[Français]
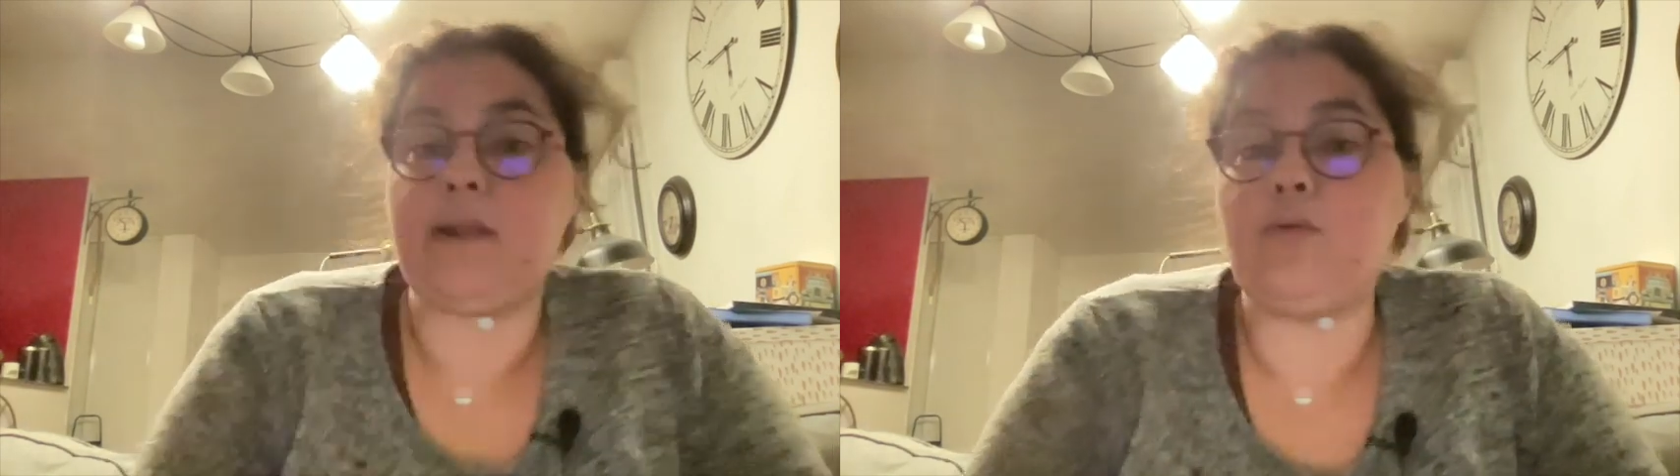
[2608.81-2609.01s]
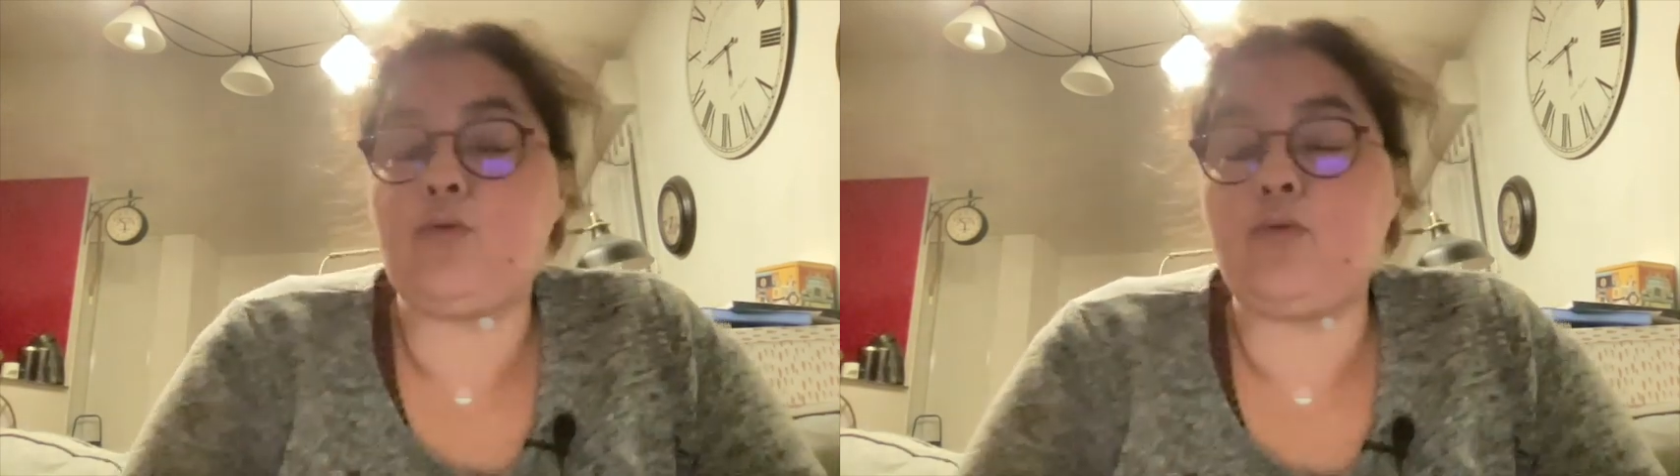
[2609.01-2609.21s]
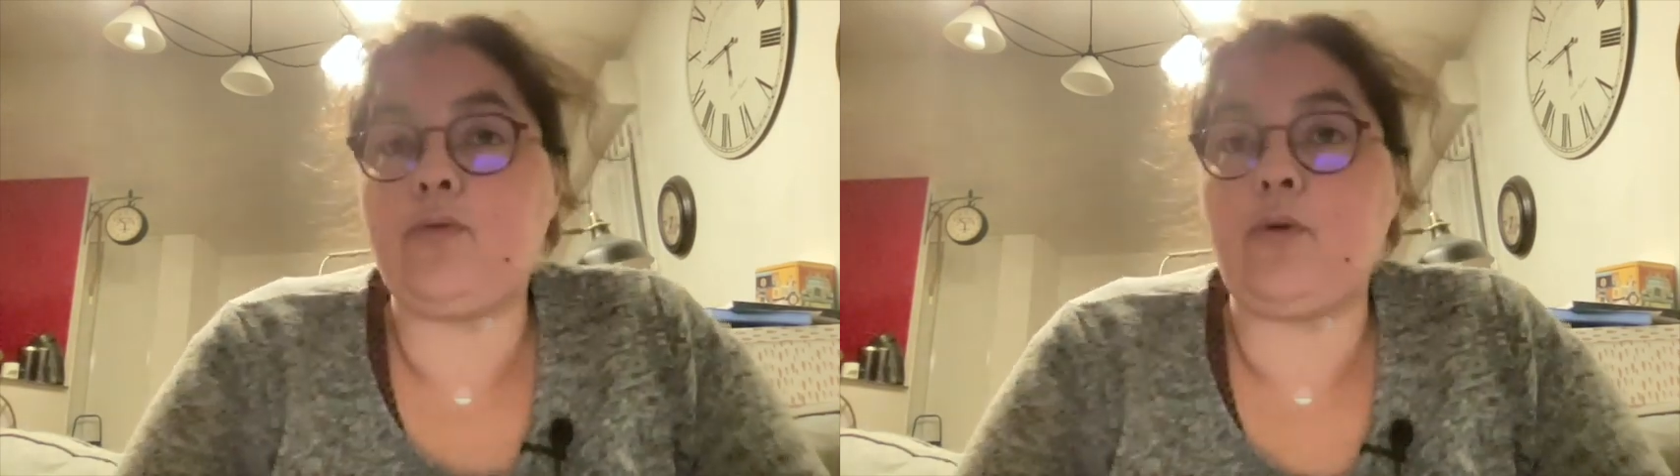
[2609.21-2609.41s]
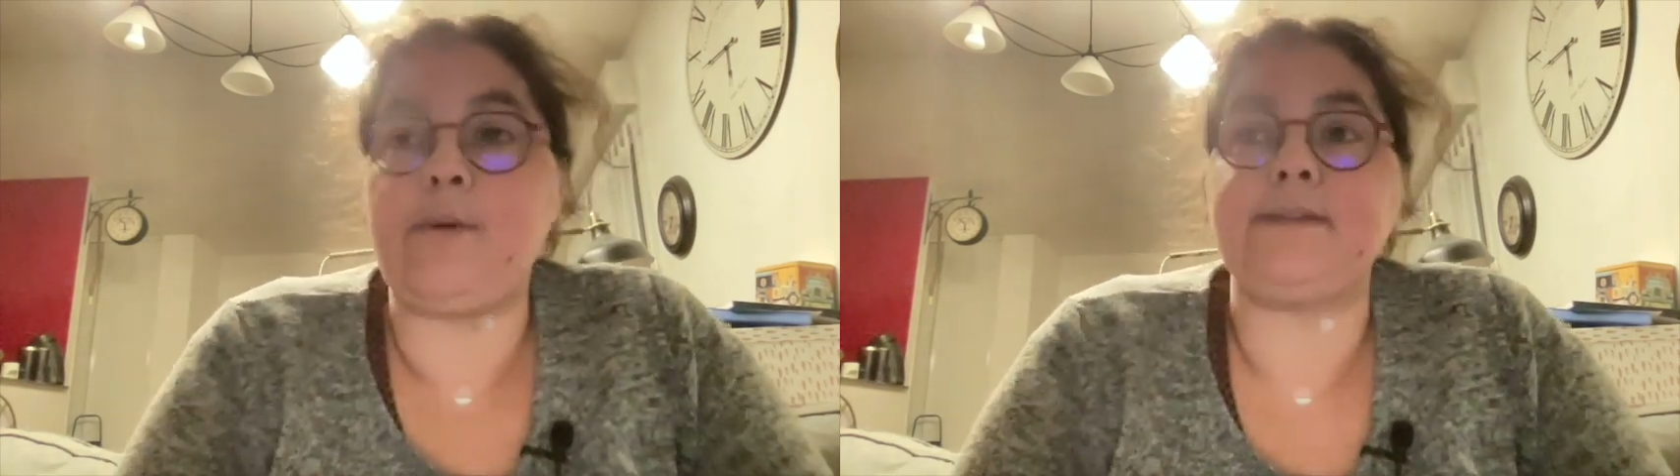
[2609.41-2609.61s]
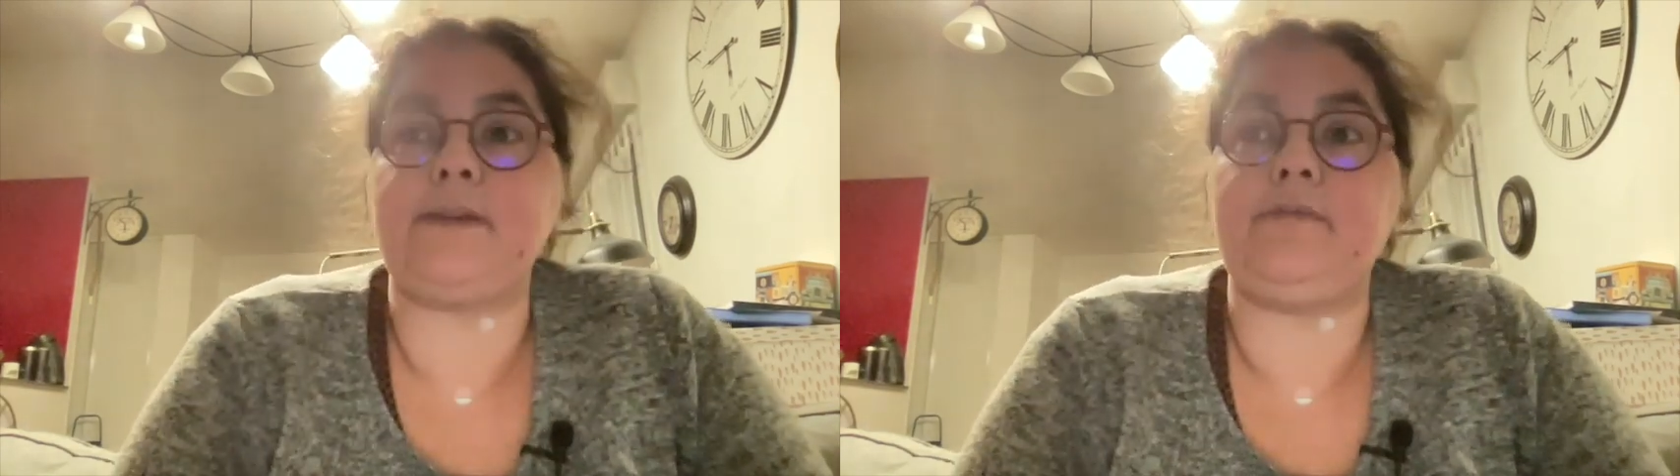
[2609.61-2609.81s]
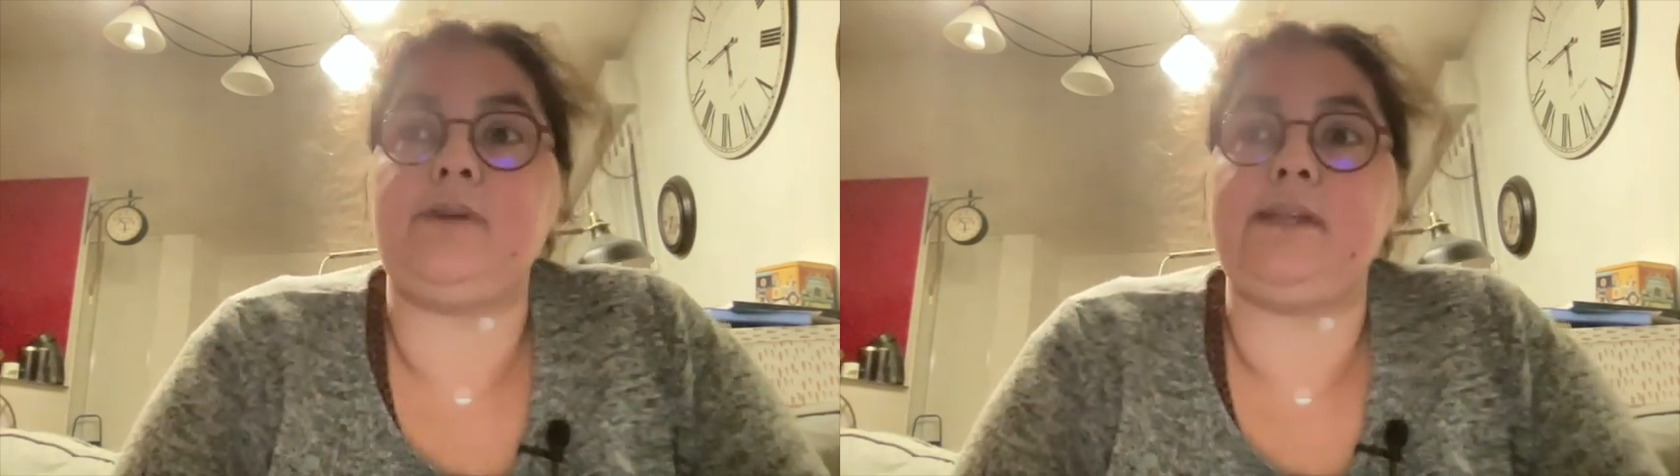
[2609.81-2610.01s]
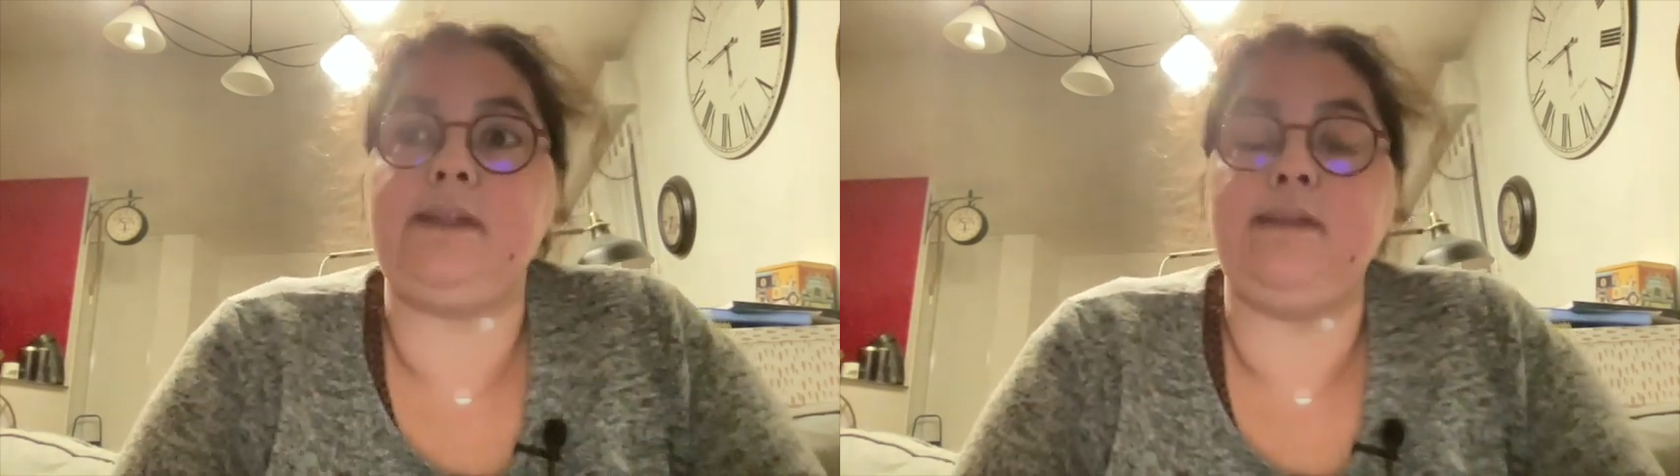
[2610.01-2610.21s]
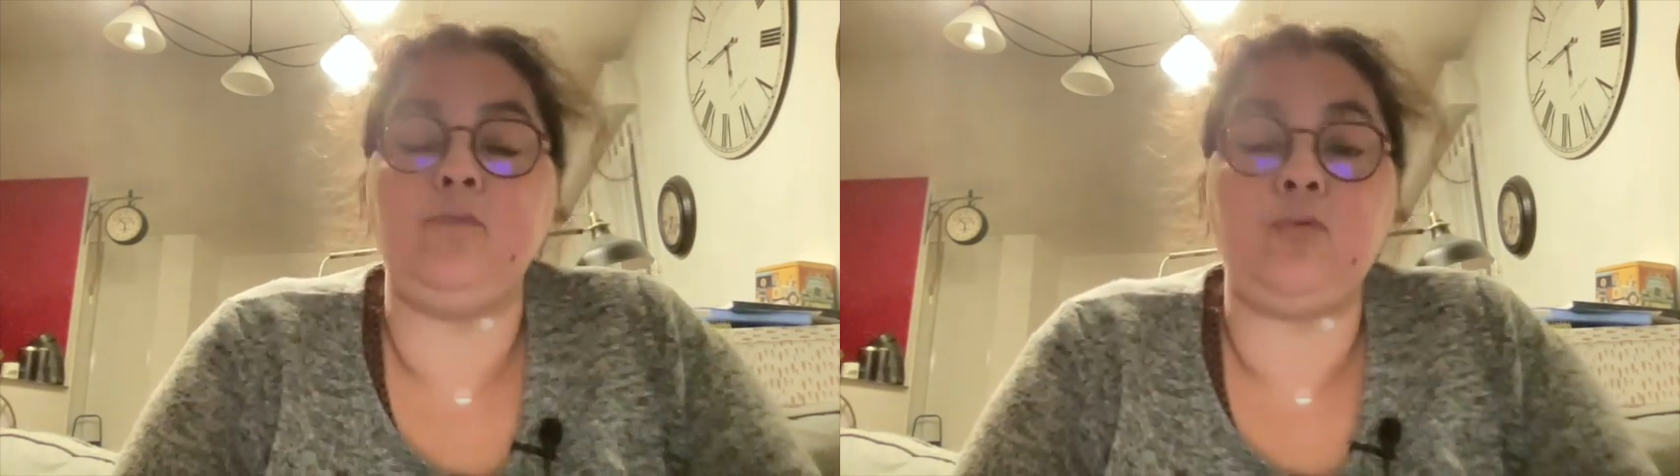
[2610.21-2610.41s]
aller au couvent parce qu'elle voyait
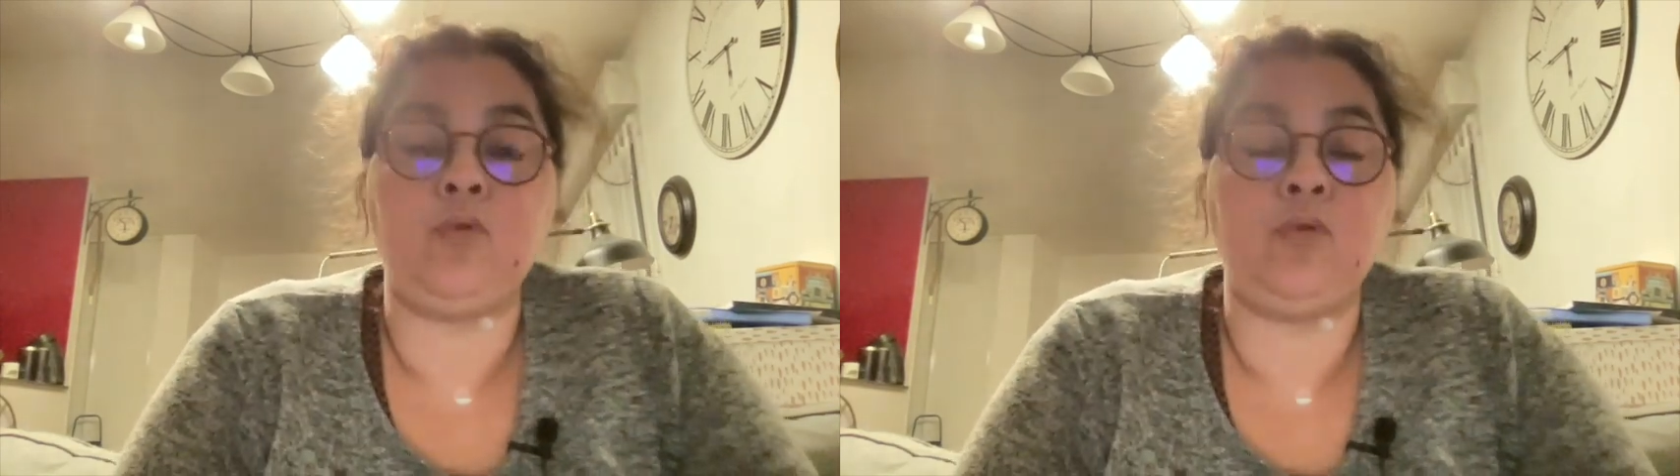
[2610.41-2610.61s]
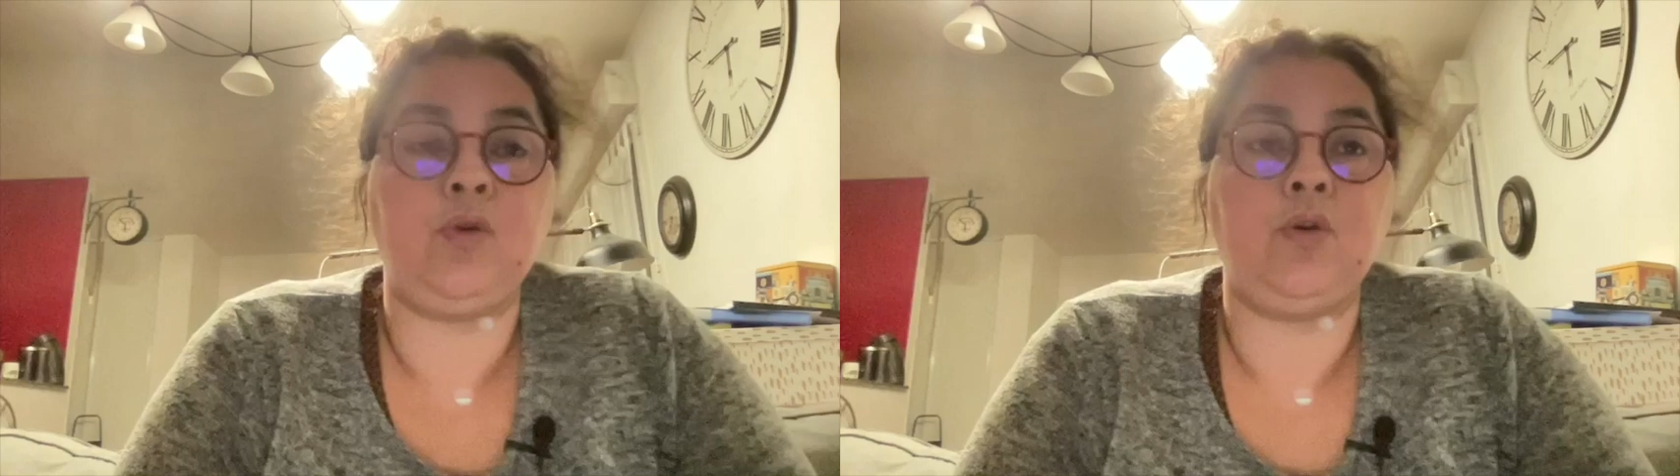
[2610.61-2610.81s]
des démons.